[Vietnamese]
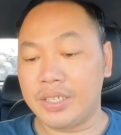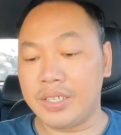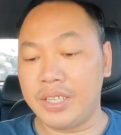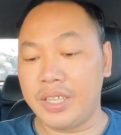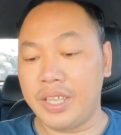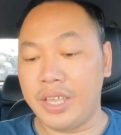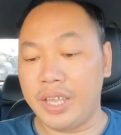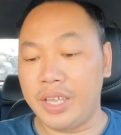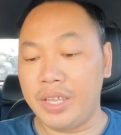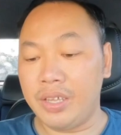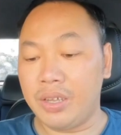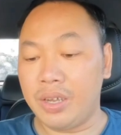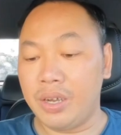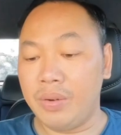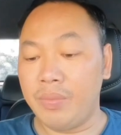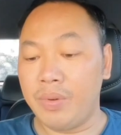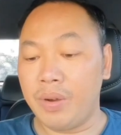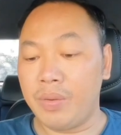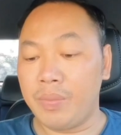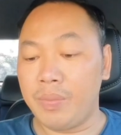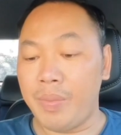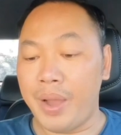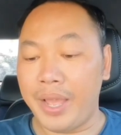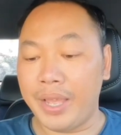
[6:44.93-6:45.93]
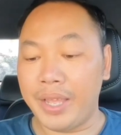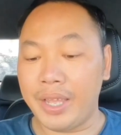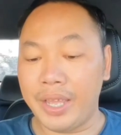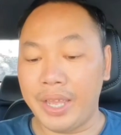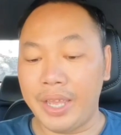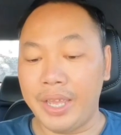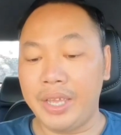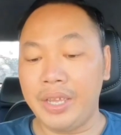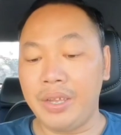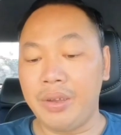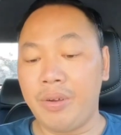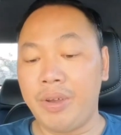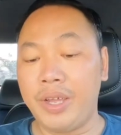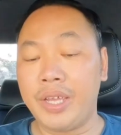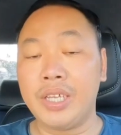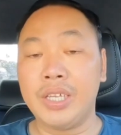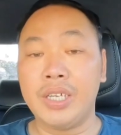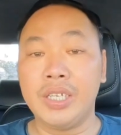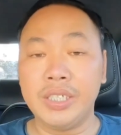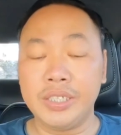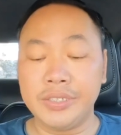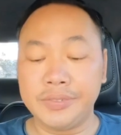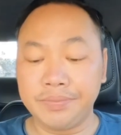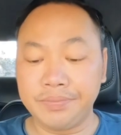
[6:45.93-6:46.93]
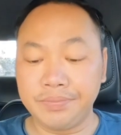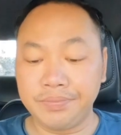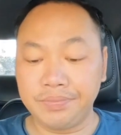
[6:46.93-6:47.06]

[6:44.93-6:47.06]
dễ có một bản án oan ức